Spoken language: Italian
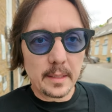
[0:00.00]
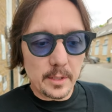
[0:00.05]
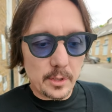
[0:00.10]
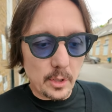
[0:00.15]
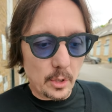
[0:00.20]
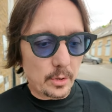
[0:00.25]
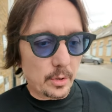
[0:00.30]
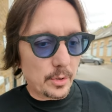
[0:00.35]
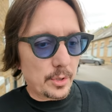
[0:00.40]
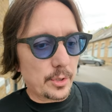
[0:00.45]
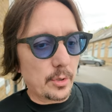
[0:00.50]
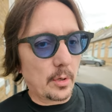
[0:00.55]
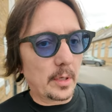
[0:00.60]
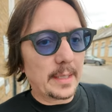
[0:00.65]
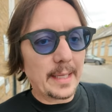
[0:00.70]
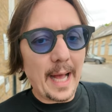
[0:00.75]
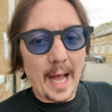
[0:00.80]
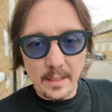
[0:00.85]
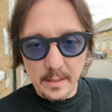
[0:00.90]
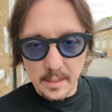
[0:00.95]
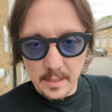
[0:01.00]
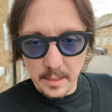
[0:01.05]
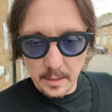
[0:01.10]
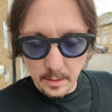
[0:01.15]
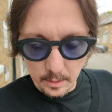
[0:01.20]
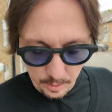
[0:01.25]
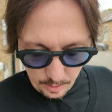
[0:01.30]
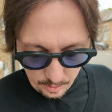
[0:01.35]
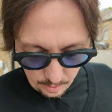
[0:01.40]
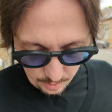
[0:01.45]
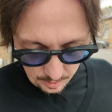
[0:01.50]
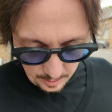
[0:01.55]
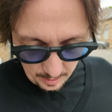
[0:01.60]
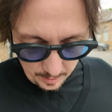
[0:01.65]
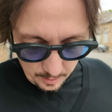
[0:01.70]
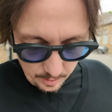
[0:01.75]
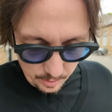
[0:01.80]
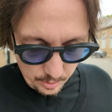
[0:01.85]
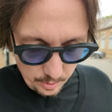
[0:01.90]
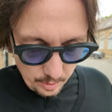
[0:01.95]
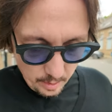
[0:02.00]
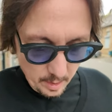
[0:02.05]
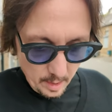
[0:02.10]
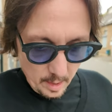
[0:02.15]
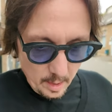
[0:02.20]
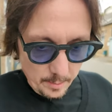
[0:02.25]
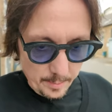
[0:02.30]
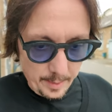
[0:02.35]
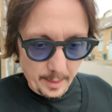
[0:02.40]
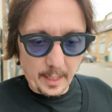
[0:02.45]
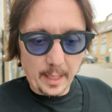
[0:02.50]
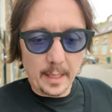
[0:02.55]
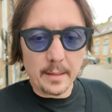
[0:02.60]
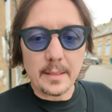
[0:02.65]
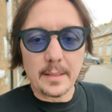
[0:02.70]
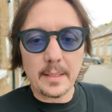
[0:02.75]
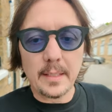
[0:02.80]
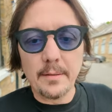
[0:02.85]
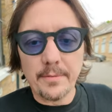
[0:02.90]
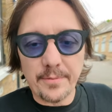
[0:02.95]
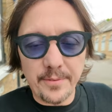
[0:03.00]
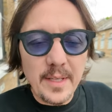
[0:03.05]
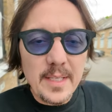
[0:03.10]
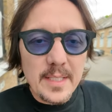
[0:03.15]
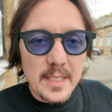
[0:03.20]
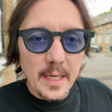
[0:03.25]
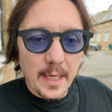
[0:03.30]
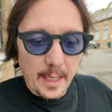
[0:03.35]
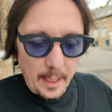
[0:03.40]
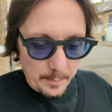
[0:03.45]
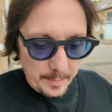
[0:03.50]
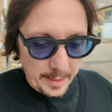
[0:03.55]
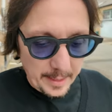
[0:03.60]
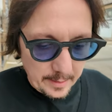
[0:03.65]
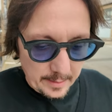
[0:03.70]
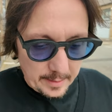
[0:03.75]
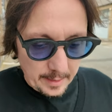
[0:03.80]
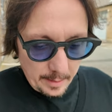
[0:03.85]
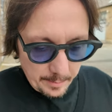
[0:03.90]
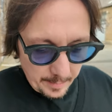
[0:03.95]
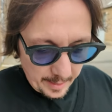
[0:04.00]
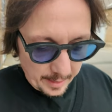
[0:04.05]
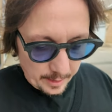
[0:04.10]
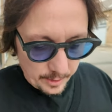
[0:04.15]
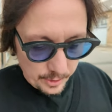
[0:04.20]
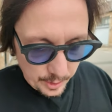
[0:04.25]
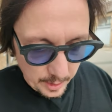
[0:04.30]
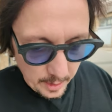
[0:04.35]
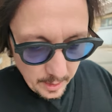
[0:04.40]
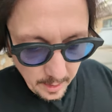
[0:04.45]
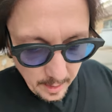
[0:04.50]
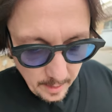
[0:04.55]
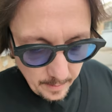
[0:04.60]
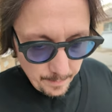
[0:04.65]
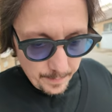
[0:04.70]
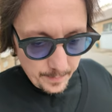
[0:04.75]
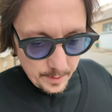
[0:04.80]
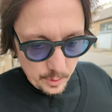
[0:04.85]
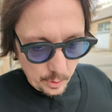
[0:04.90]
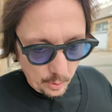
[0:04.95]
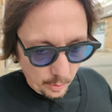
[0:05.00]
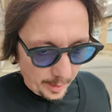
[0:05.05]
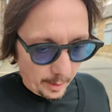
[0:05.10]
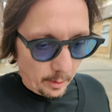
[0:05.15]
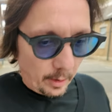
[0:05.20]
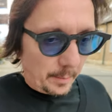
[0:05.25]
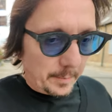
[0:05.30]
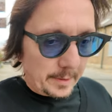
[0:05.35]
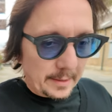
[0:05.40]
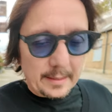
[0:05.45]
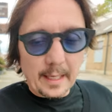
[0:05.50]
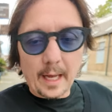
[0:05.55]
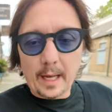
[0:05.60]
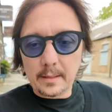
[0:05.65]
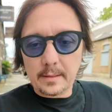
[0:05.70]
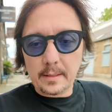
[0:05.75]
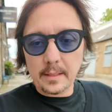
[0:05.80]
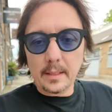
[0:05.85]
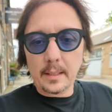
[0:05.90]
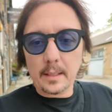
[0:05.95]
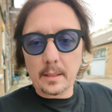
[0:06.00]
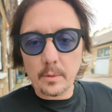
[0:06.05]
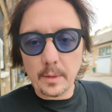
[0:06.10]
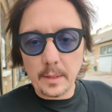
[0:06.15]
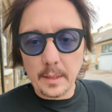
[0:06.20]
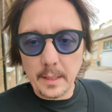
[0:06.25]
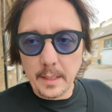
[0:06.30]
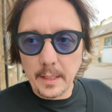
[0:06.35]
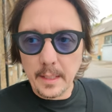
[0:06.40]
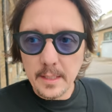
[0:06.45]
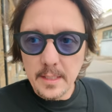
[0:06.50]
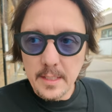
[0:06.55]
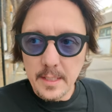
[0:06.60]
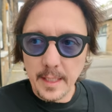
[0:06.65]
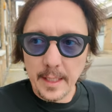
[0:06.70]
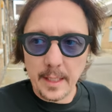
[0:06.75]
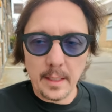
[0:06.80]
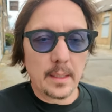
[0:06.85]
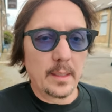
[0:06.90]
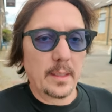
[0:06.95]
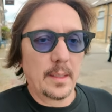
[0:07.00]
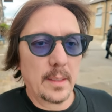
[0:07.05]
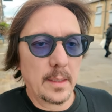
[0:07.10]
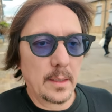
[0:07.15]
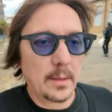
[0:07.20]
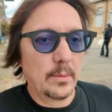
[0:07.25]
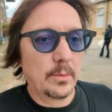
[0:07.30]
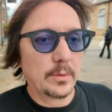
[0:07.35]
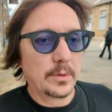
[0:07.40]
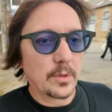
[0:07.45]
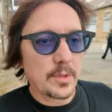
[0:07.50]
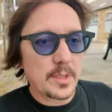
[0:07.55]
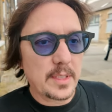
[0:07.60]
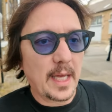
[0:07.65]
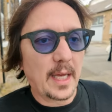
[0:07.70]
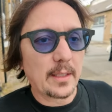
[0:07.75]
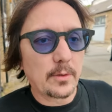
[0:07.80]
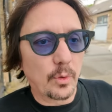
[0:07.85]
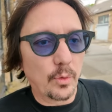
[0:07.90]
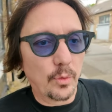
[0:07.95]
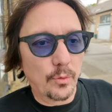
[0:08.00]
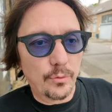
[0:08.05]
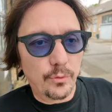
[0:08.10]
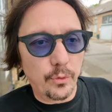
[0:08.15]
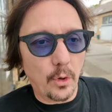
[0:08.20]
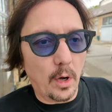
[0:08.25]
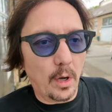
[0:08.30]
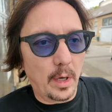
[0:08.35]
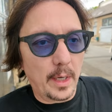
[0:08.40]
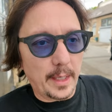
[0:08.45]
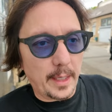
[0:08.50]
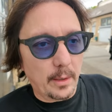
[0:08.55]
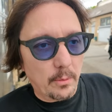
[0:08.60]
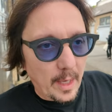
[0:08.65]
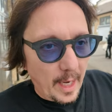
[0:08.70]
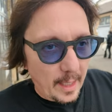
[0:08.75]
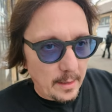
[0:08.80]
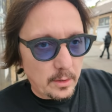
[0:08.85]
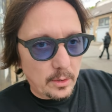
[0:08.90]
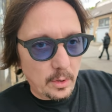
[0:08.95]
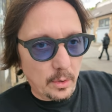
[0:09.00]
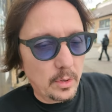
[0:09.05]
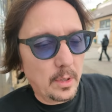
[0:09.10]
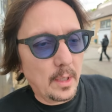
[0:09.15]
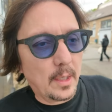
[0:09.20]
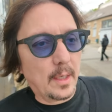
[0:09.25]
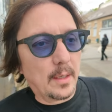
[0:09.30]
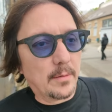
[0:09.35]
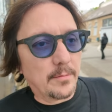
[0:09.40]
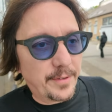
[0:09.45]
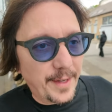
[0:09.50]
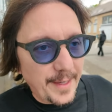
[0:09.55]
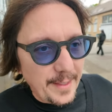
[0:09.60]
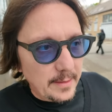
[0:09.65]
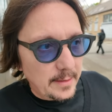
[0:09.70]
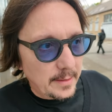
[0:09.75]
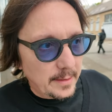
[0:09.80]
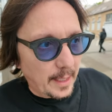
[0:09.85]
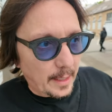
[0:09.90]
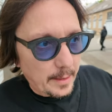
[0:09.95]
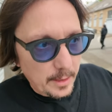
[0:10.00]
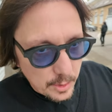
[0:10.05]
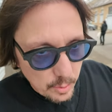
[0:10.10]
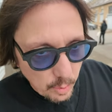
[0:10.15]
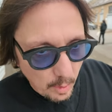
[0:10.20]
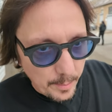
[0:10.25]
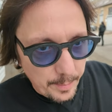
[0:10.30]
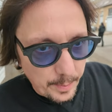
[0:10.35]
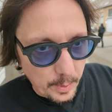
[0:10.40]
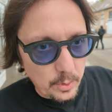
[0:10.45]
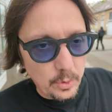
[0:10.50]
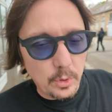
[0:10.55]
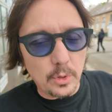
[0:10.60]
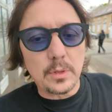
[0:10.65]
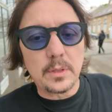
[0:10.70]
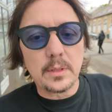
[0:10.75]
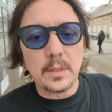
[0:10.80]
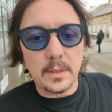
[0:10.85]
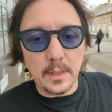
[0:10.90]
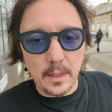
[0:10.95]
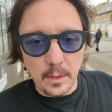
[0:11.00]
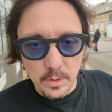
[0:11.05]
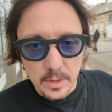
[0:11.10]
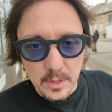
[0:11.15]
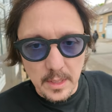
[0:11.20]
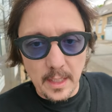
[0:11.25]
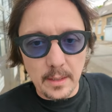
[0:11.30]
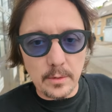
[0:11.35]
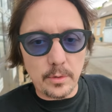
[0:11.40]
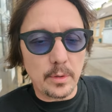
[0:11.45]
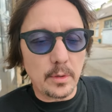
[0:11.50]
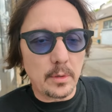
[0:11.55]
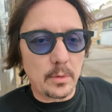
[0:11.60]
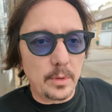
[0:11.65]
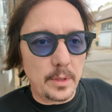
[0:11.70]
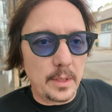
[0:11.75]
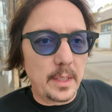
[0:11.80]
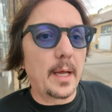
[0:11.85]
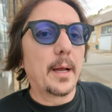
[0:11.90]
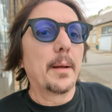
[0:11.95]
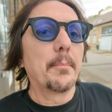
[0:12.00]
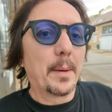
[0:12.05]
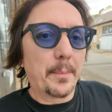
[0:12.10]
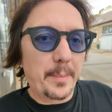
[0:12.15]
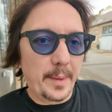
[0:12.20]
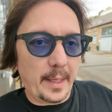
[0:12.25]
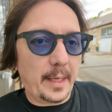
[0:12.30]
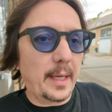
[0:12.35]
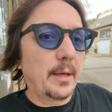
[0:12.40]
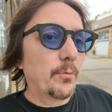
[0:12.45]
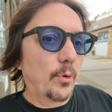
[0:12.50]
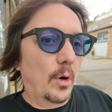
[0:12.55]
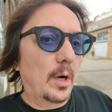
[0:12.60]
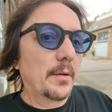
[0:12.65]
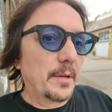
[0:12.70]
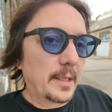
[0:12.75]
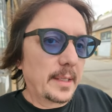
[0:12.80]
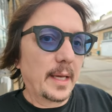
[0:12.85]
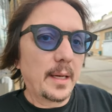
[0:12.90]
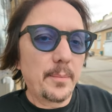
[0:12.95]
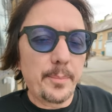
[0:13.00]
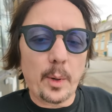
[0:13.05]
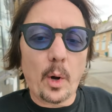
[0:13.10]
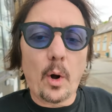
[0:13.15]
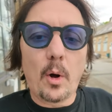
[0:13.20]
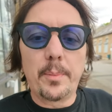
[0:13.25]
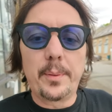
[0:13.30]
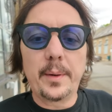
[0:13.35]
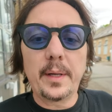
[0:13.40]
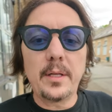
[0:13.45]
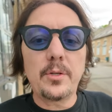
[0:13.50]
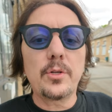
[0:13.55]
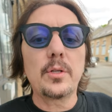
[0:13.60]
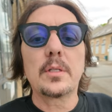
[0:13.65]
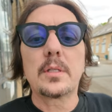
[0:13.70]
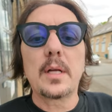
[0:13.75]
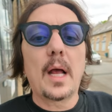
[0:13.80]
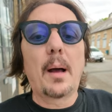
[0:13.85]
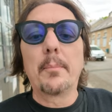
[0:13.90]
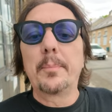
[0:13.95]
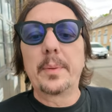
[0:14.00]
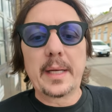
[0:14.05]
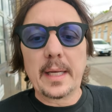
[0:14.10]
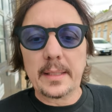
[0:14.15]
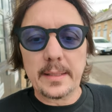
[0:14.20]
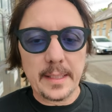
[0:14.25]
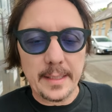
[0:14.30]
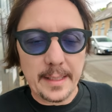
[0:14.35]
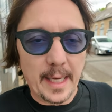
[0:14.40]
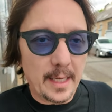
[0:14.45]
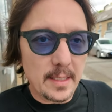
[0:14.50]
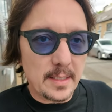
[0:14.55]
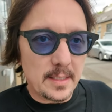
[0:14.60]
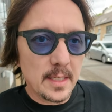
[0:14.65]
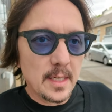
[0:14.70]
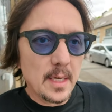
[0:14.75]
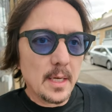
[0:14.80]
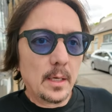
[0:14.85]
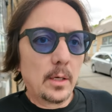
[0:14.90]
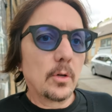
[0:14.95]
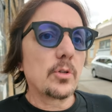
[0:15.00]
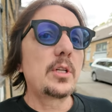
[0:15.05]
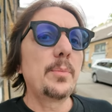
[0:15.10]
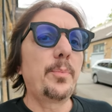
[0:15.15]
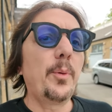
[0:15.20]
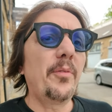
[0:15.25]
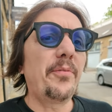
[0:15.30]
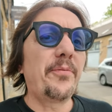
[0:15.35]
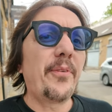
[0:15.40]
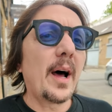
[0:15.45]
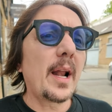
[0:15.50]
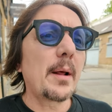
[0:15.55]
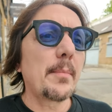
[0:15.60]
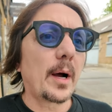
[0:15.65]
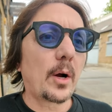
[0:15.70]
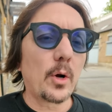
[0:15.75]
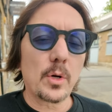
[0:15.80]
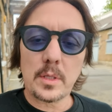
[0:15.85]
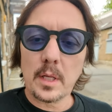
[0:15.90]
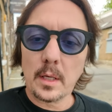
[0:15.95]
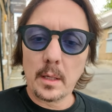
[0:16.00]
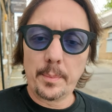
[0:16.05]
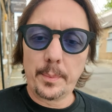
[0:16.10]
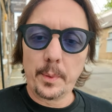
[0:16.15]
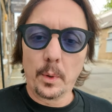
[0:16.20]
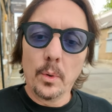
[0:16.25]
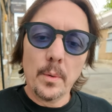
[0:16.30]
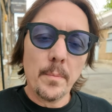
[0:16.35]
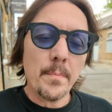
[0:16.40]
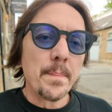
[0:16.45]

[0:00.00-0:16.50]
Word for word: Di solito ci sono i dazi in questo senso, perché di, fisicamente le merci sono regolamentate e quindi se eh, uno Stato non vuole che un altro venda i suoi prodotti nello Stato in cui è, ma perché vuole vendere i propri, ci applica dei dazi. Lo si può fare ma costa di più.